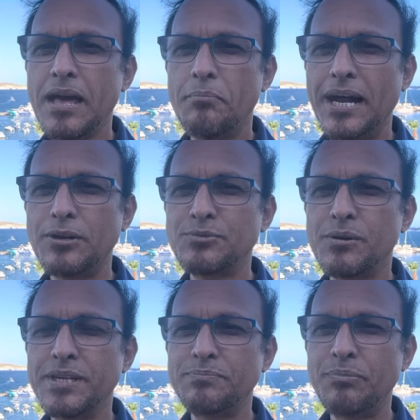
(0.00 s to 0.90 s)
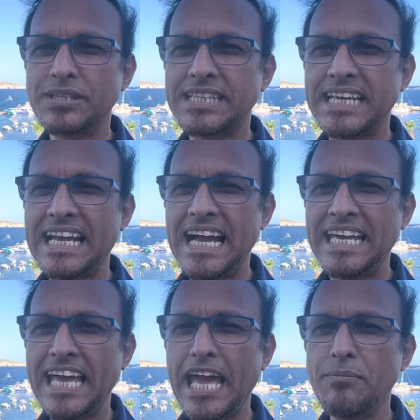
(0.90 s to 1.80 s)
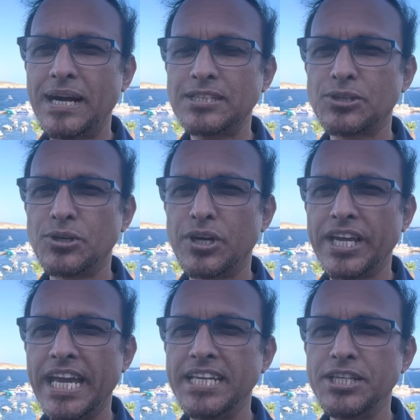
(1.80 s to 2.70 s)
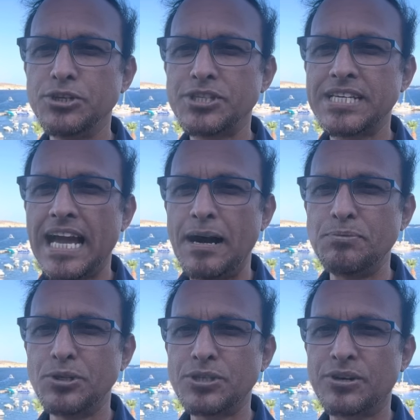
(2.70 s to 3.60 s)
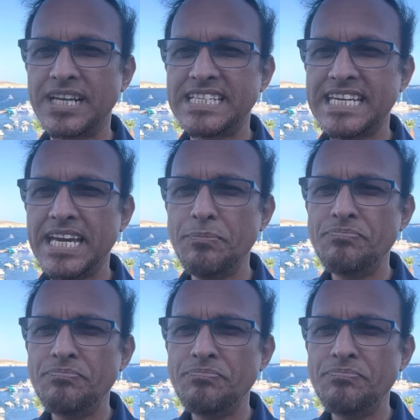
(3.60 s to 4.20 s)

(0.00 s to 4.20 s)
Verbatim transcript: মানব জমিন পত্রিকায় এই মাত্র এই নিউজটি আপলোড করেছে